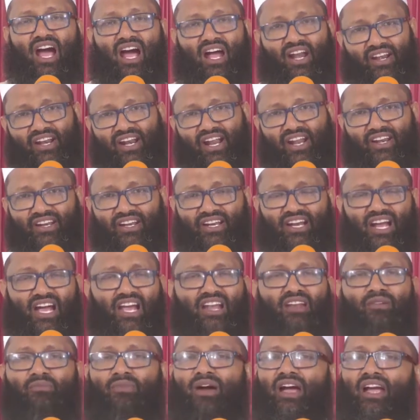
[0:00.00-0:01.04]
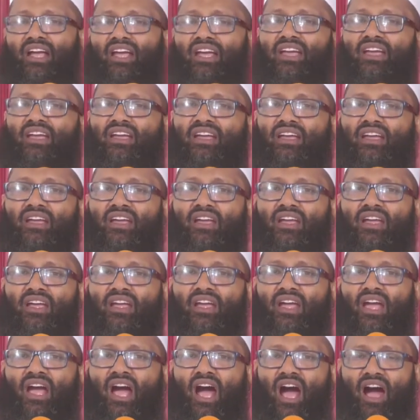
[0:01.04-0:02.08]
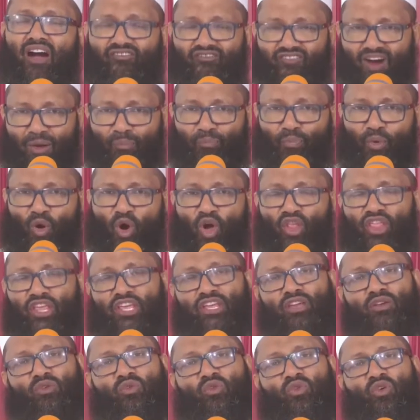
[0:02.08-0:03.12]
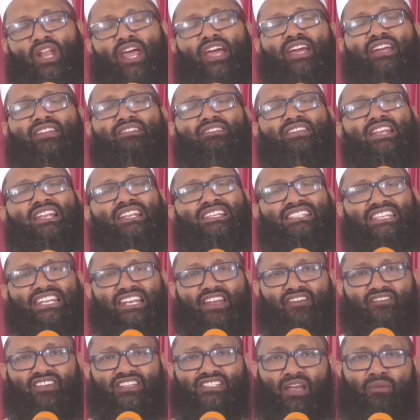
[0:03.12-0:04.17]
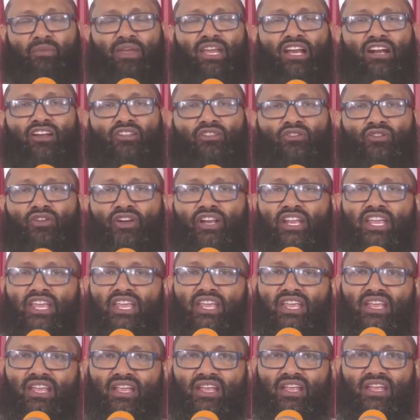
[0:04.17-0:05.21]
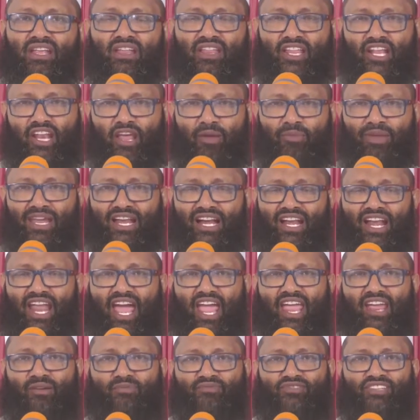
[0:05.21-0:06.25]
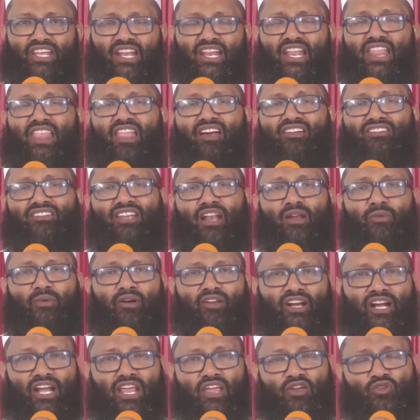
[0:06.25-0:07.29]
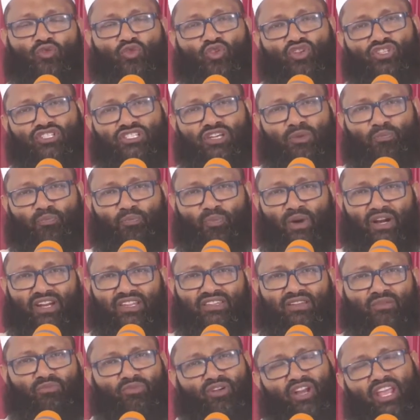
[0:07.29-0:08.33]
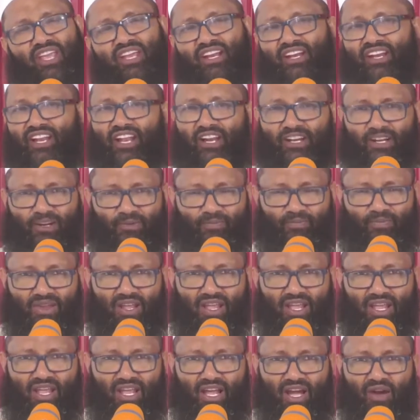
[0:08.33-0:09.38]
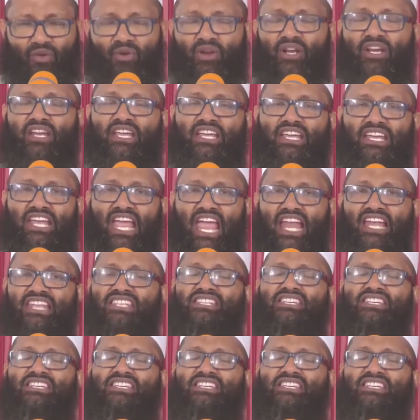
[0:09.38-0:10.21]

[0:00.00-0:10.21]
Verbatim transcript: ஆன்றாண்டு காலமாக அவ்வப்போது உலகத்தில் சில விஷமிகள் தோன்றி இந்த நபிகள் நாயகம் சல்லல்லால் சலமார்களை கொச்சப்படுத்த முனைகின்றார்கள் அவருக்கு கேலி